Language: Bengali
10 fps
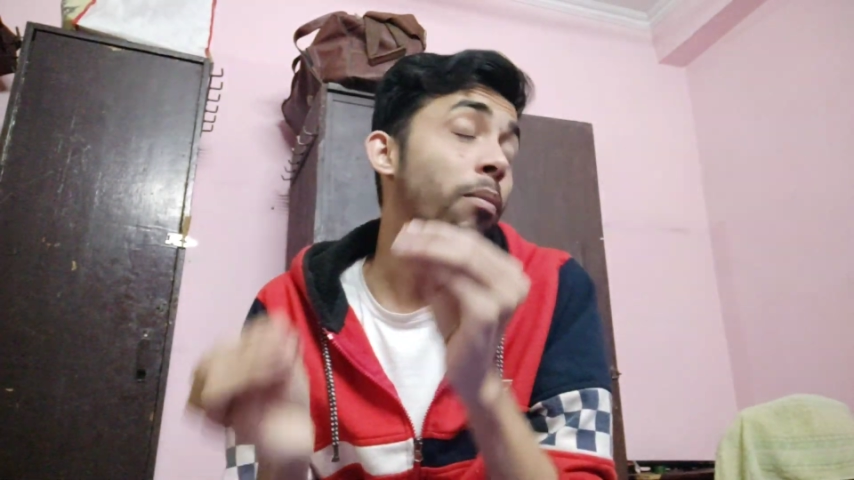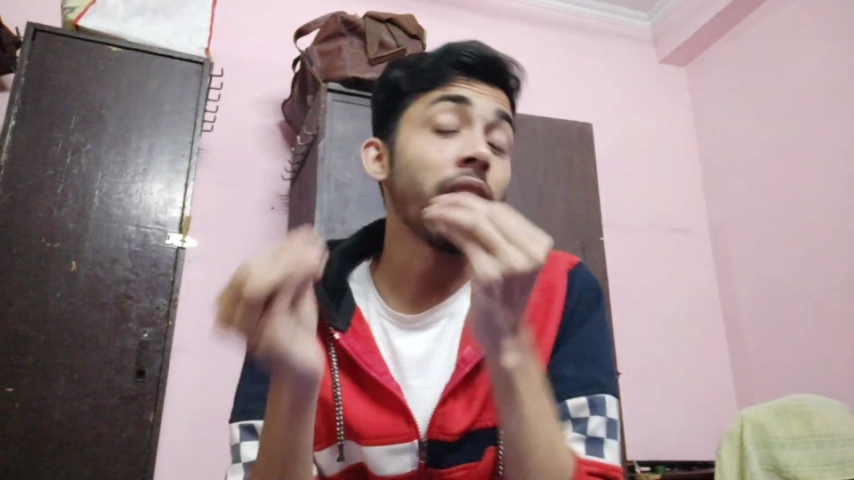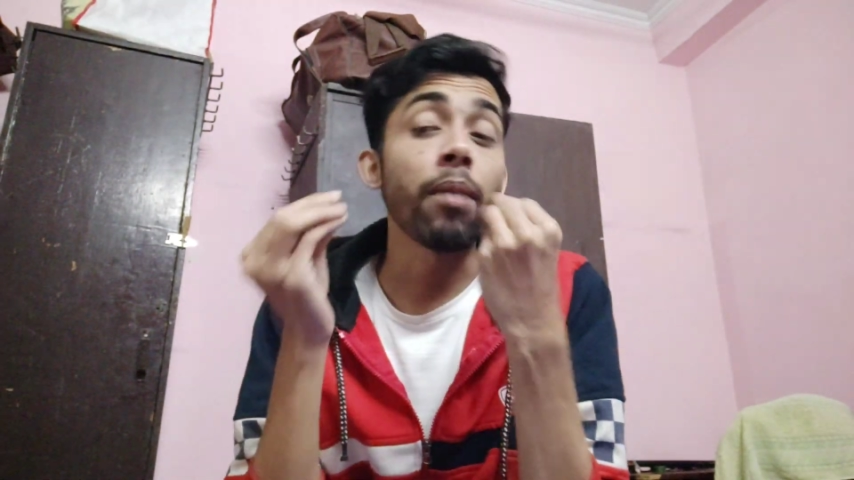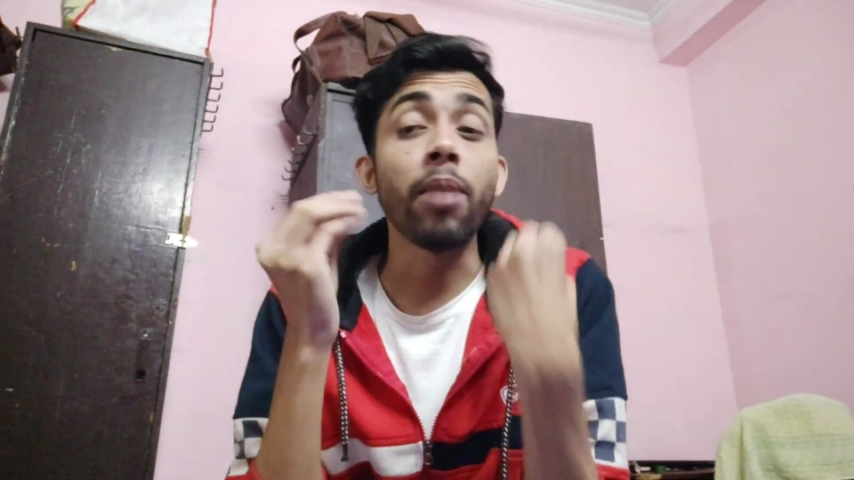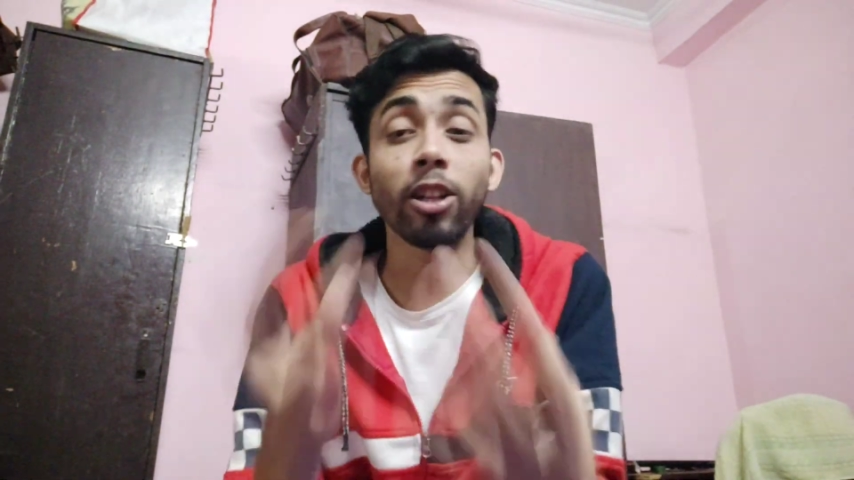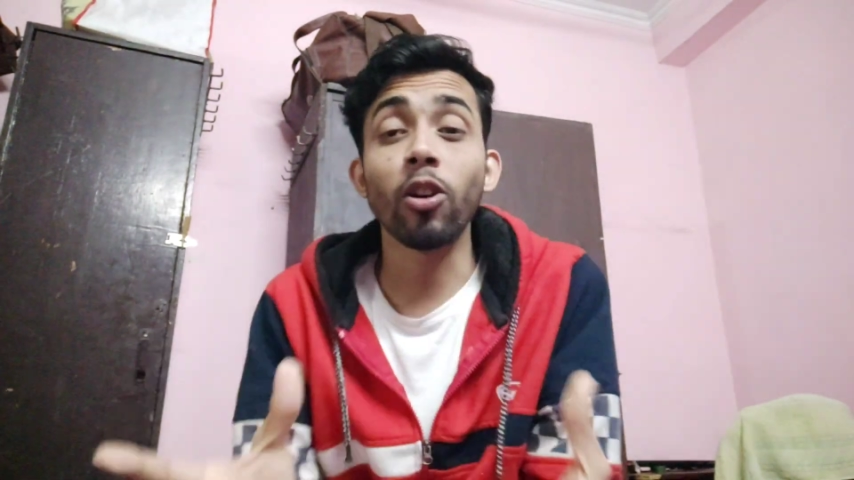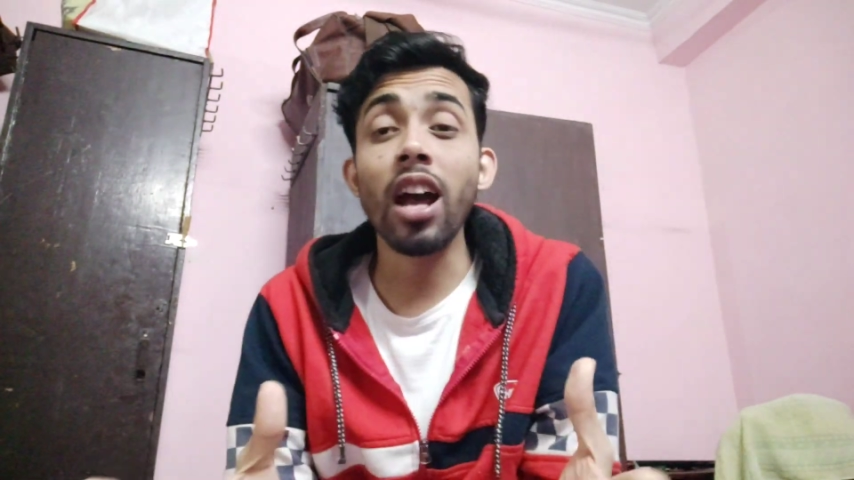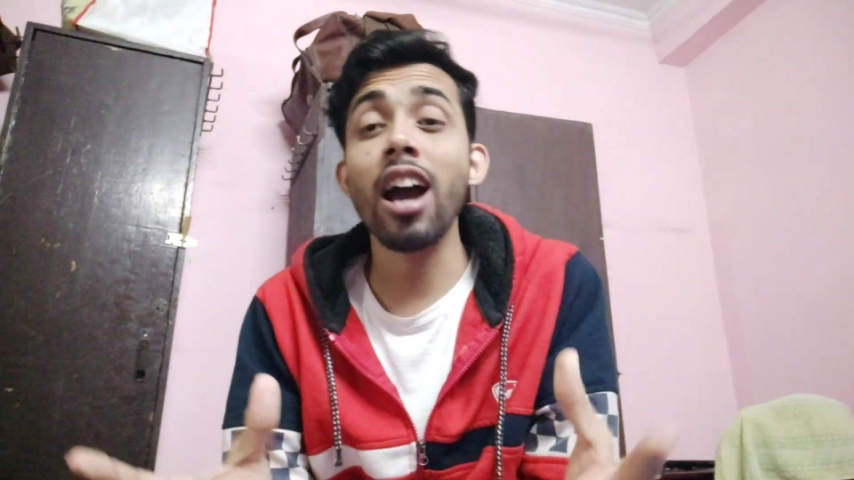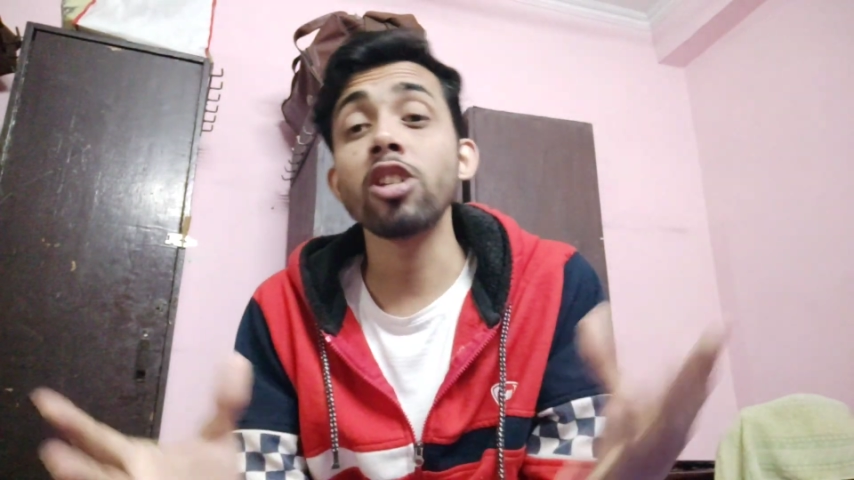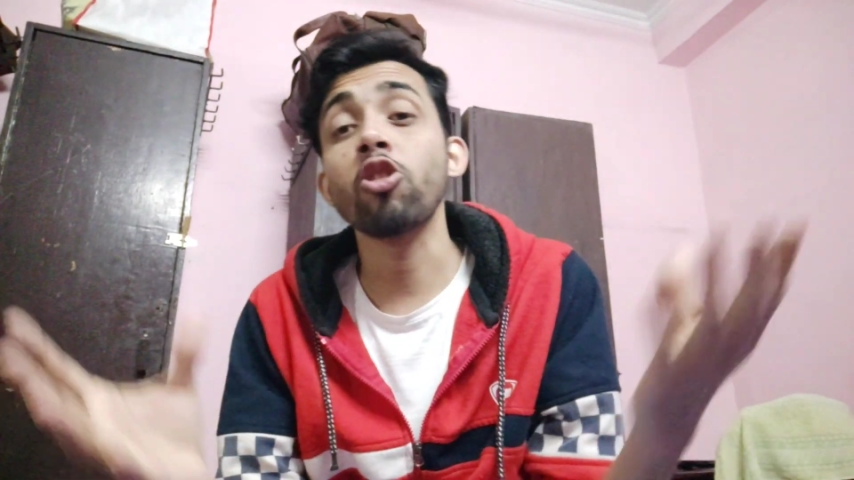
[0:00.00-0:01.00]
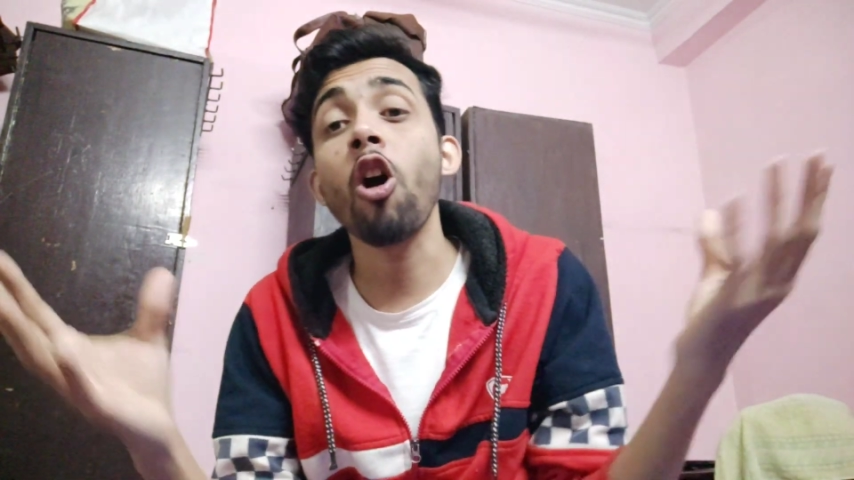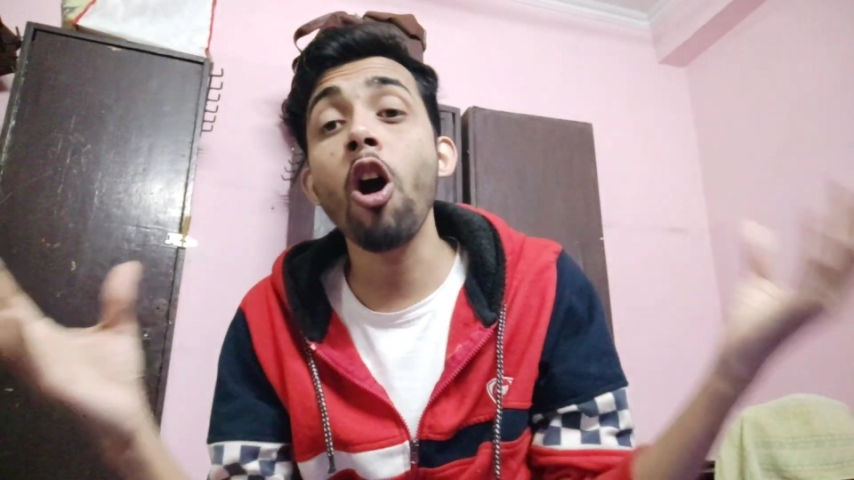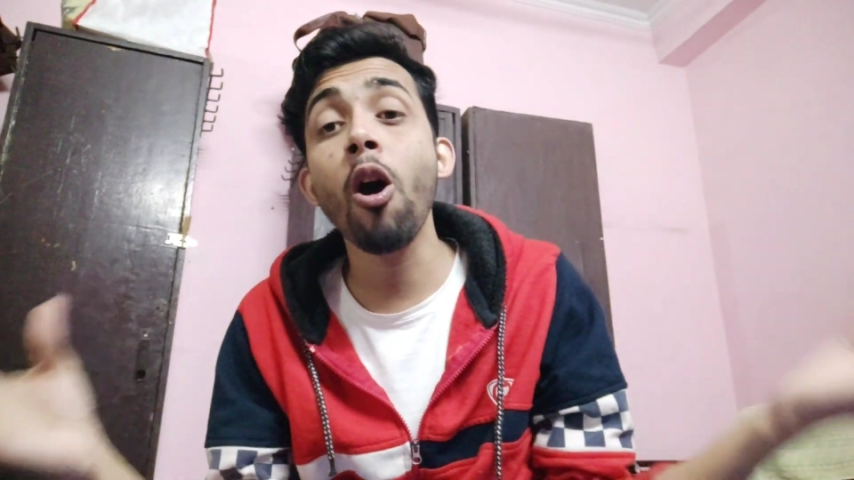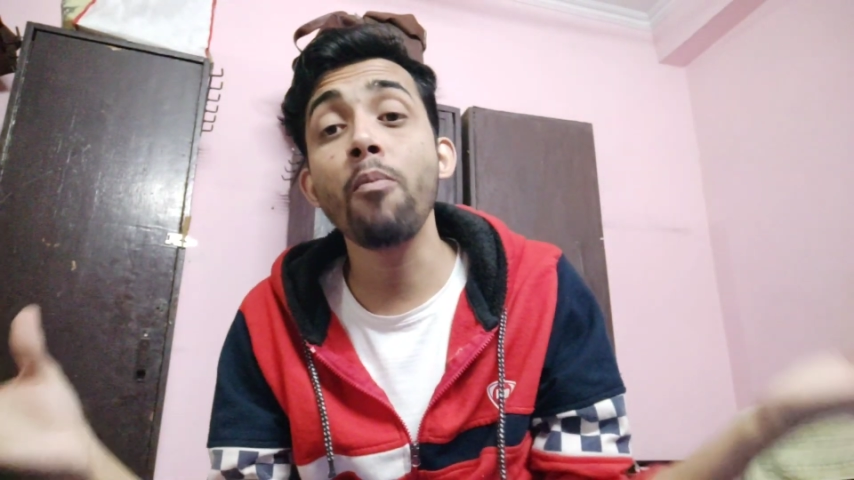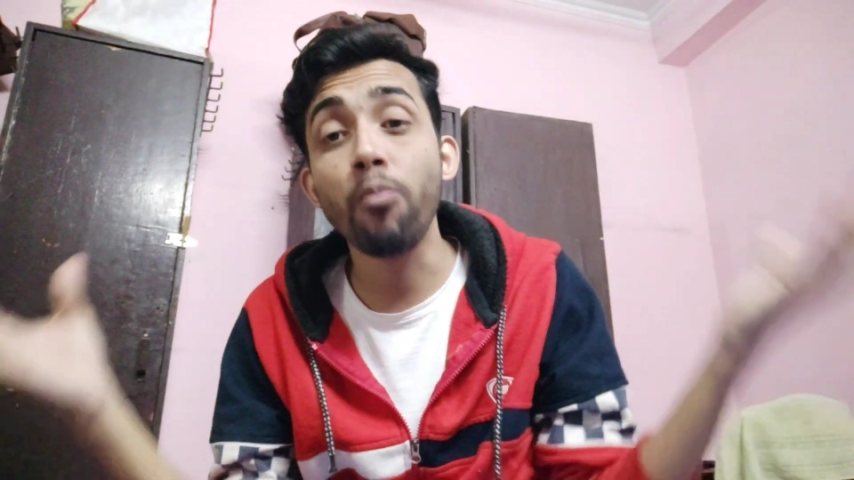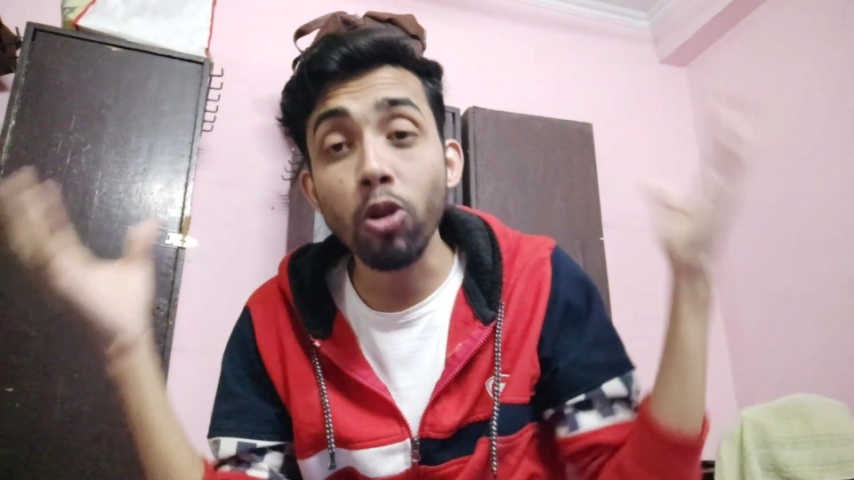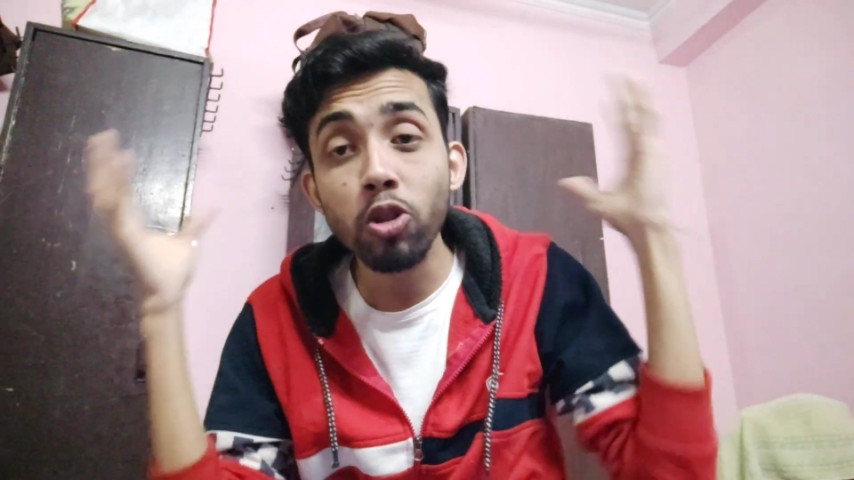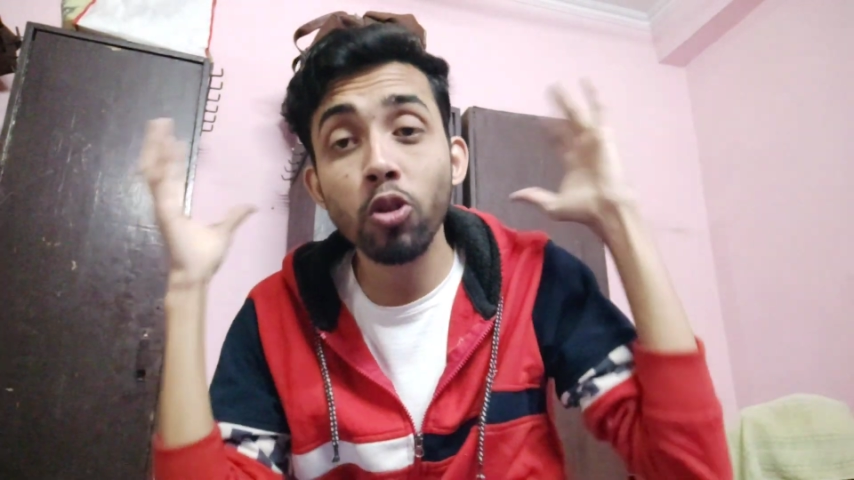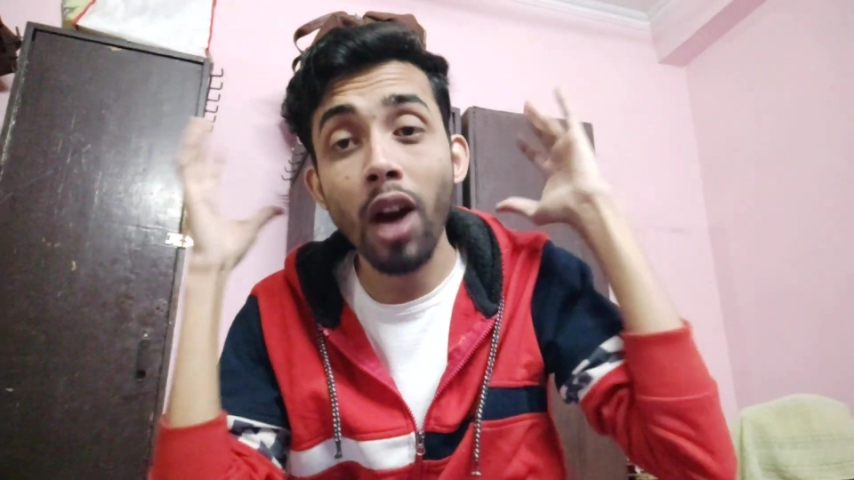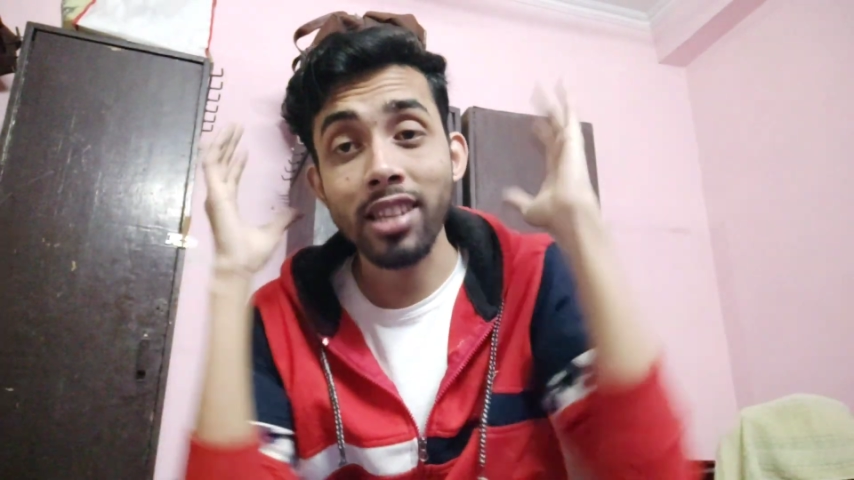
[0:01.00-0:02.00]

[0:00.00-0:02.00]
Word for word: মানে বেদনা সব বস্তু